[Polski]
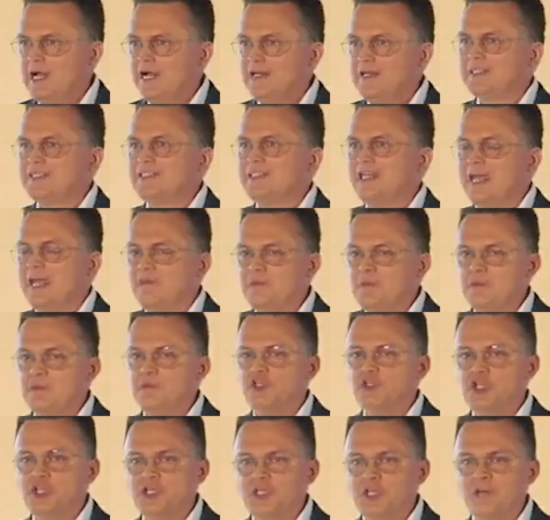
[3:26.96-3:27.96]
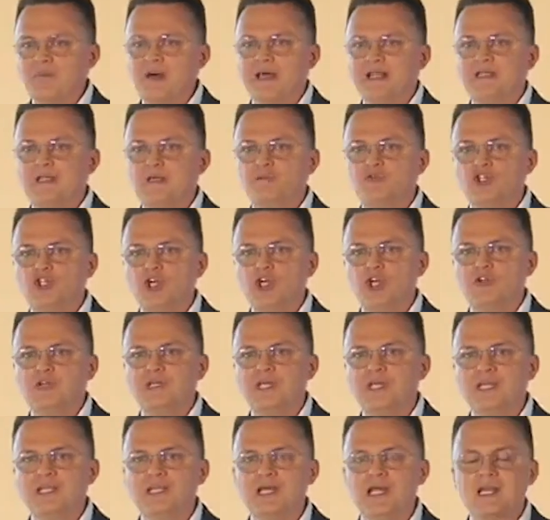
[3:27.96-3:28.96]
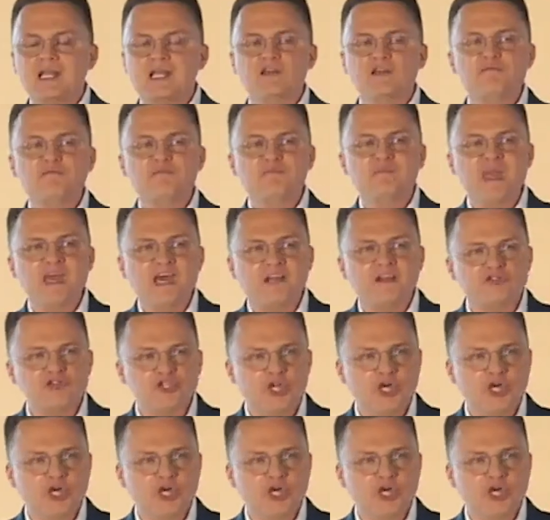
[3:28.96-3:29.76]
Zajmiemy się tematem zielonej energii w pierwszej